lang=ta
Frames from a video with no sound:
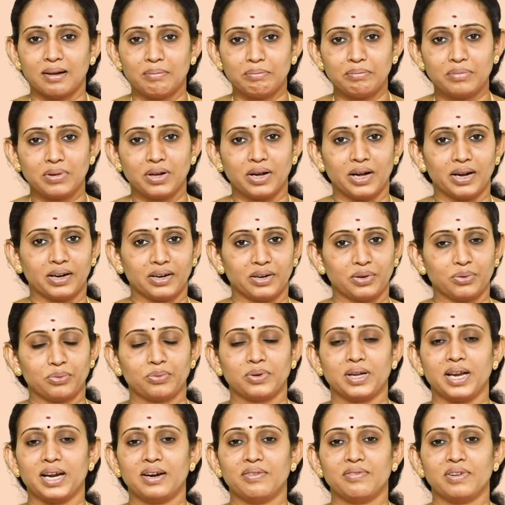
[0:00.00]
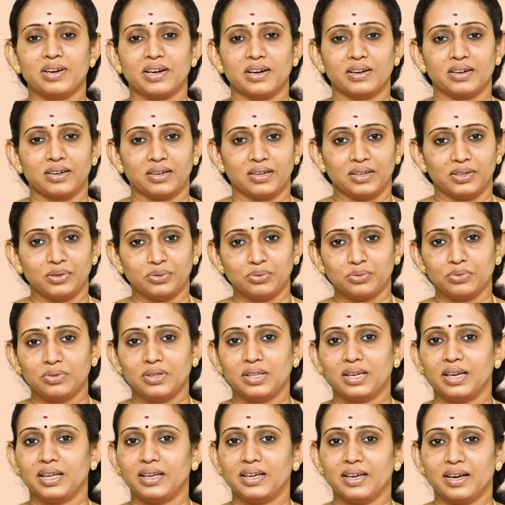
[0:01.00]
கம்பு ஆகட்டும் கேழ்வராக ஆகட்டும்
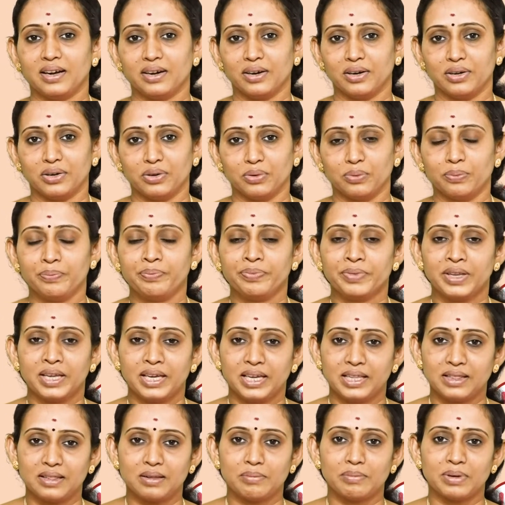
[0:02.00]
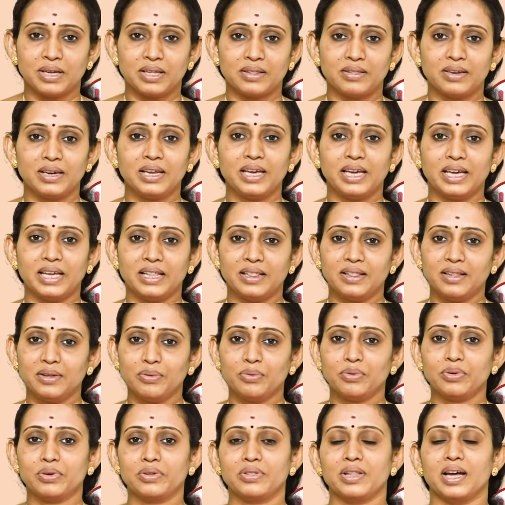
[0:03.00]
திணை ஆகட்டும் இந்த மாதிரி எந்த
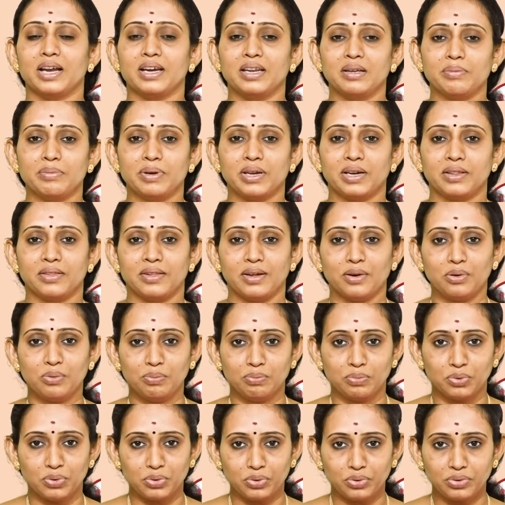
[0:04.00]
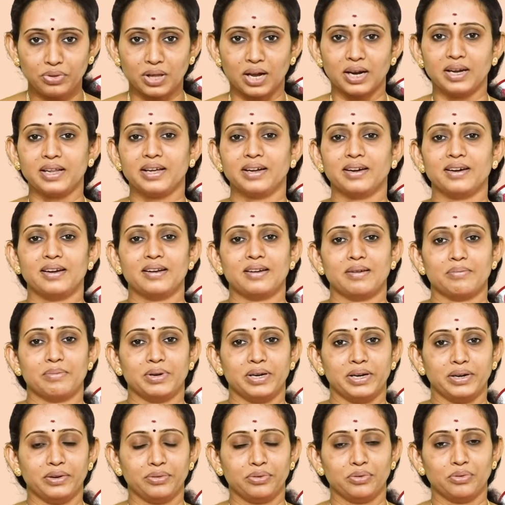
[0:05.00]
ஒரு தானியமாக இருந்தாலும் முழு தானியங்களை
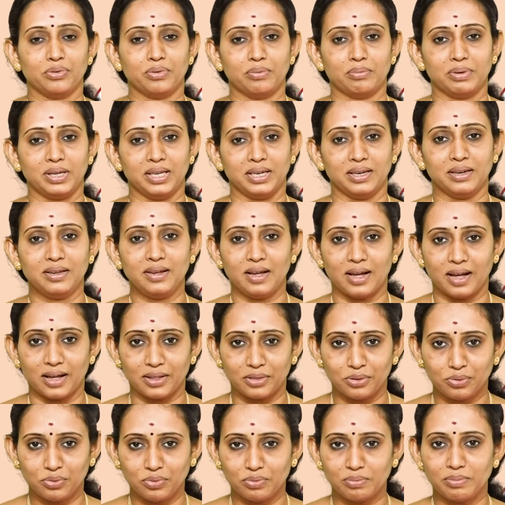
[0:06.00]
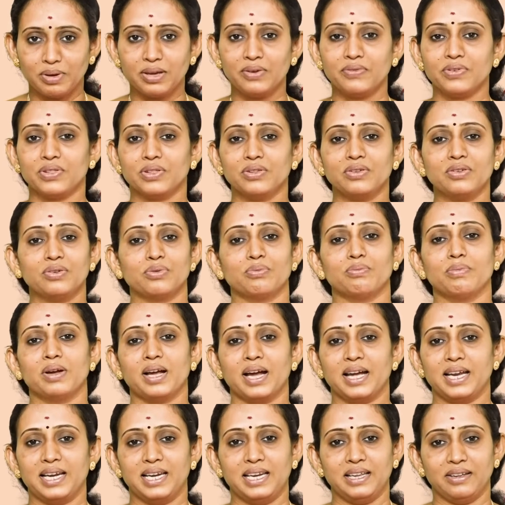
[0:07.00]
நம்ம எடுத்தோம் அப்படின்னா அதுவுமே வந்து ரொம்ப
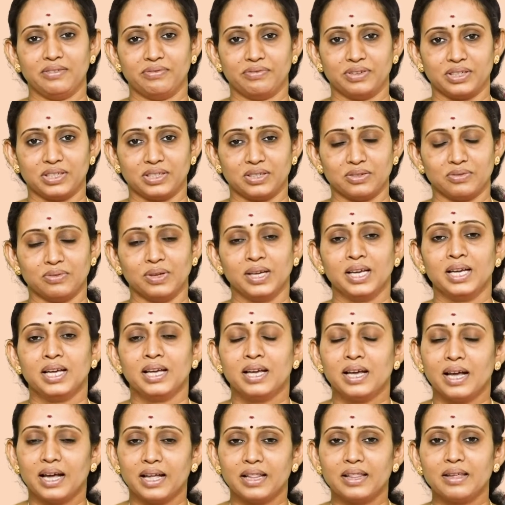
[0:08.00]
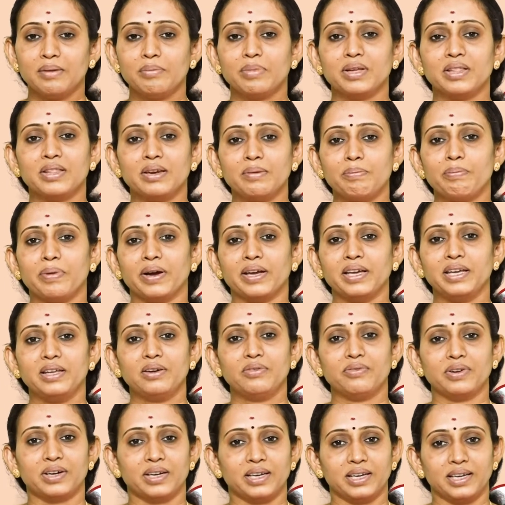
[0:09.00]
ஹைலி எஃபெக்டிவ் அதே மாதிரி
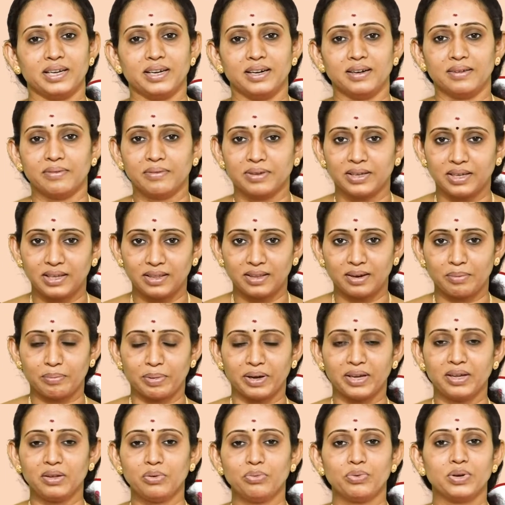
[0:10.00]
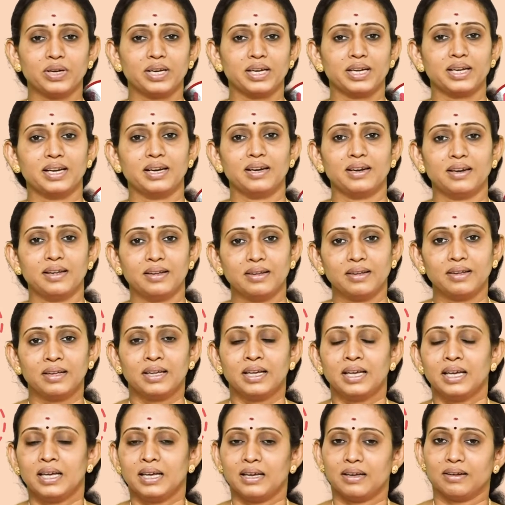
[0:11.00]
பயிர் வகைகள் இதில் பயிர் வகைகளில்
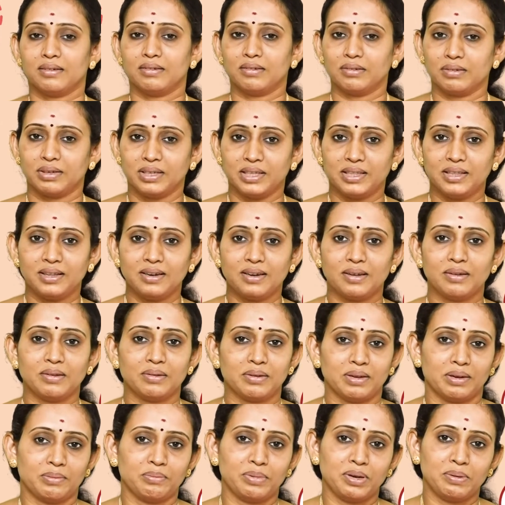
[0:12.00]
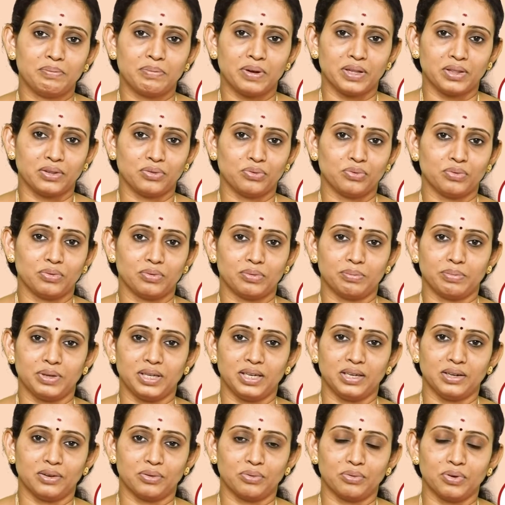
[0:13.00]
இதில் அப்படின்னு பார்த்தோம்
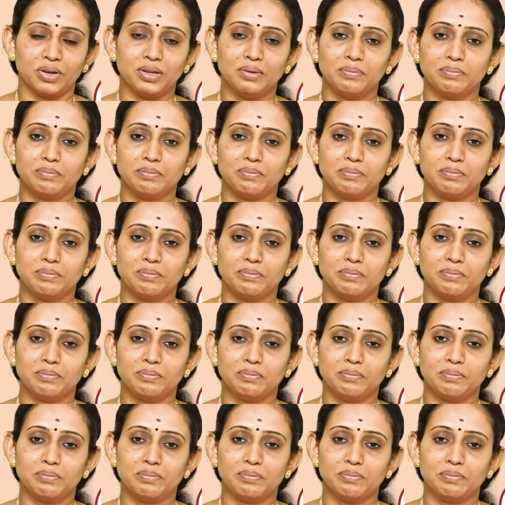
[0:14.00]
அப்படின்னா கூட